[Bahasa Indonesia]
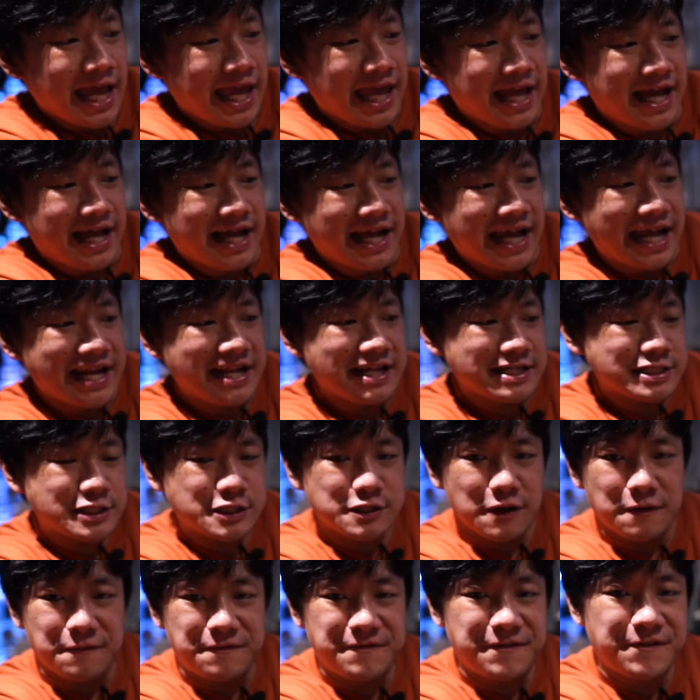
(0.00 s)
Ya, ini
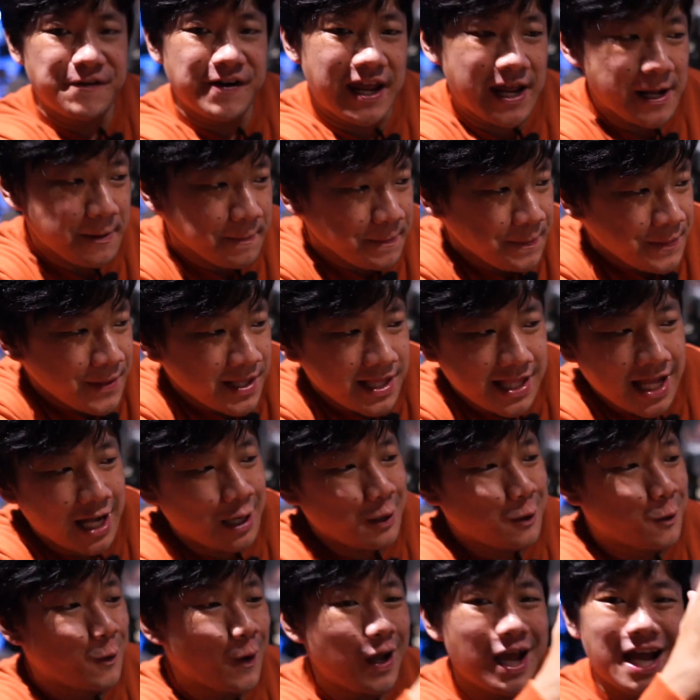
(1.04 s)
soft drink
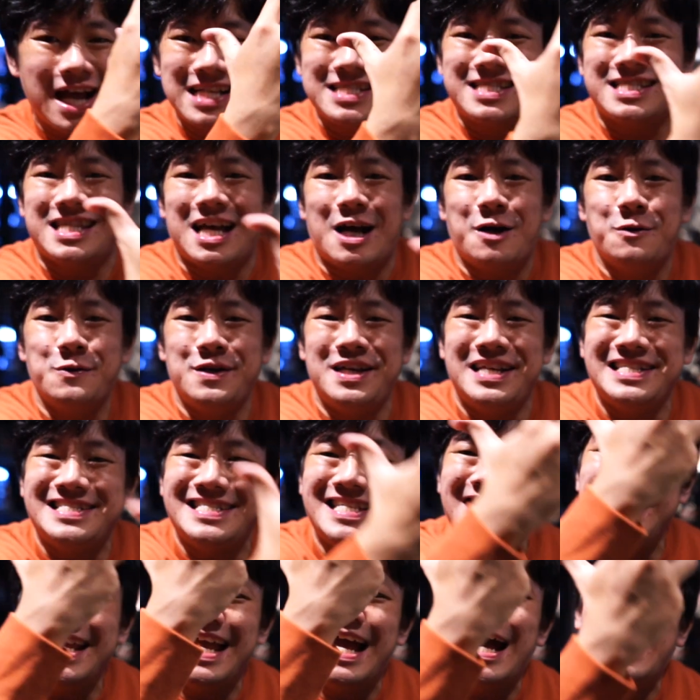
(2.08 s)
dan gue nggak tahu
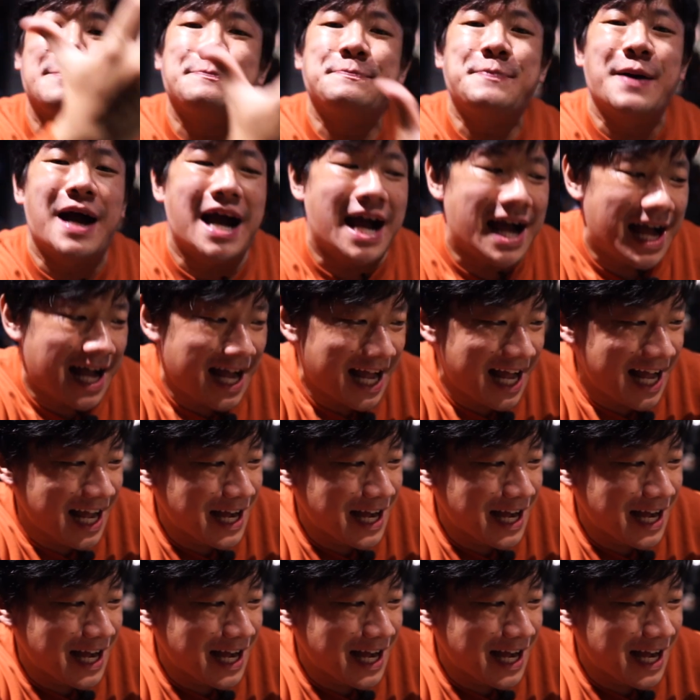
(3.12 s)
isinya apa.